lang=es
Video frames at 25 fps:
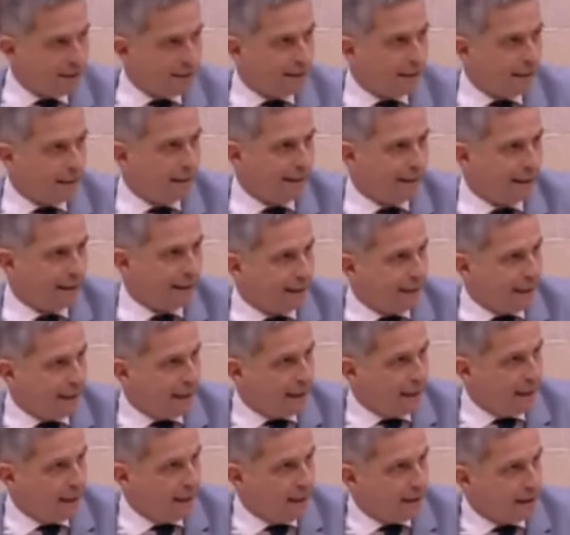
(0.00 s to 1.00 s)
esta
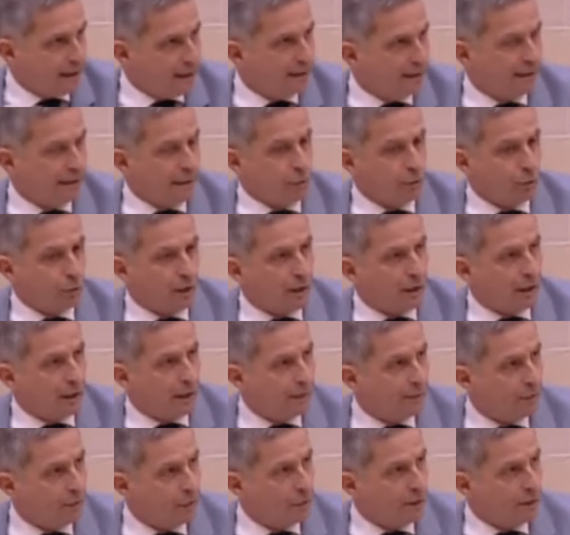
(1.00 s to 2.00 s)
batalla? Que estamos en
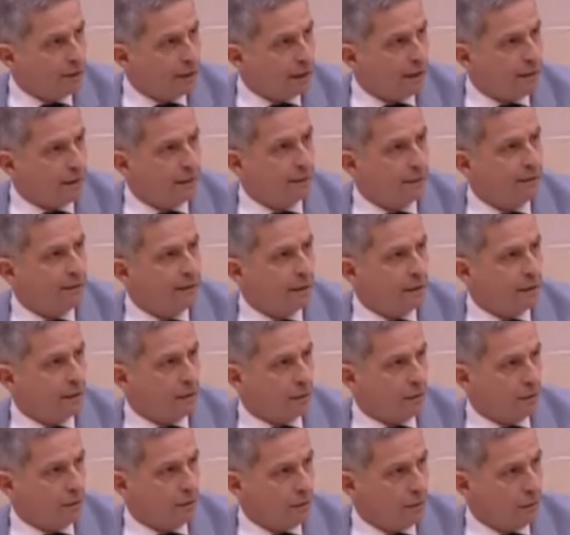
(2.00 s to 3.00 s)
elecciones y hay que
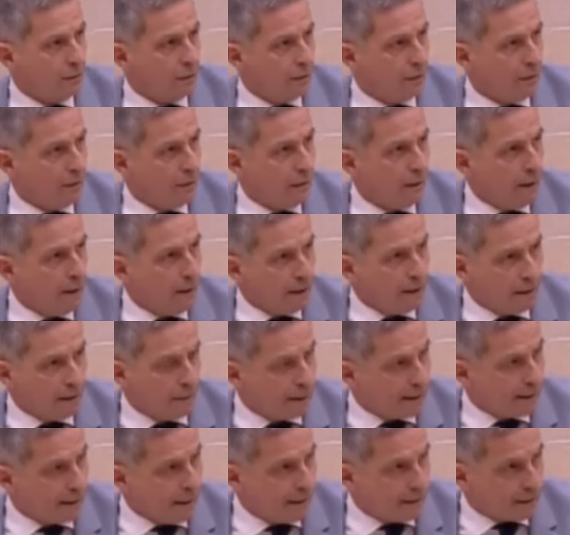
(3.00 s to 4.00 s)
decirlo. De
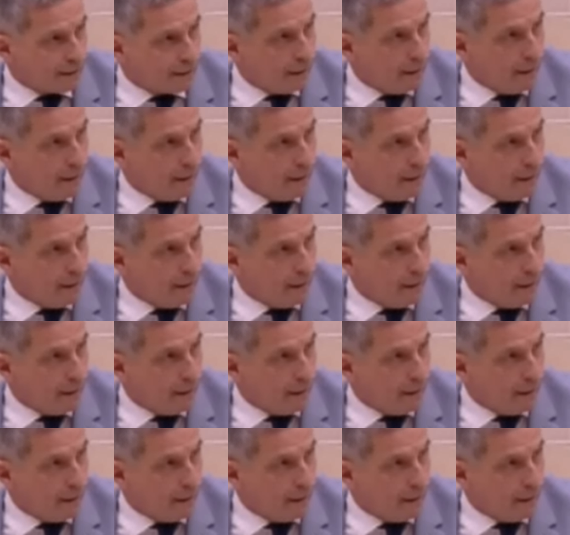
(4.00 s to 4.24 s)
verdad,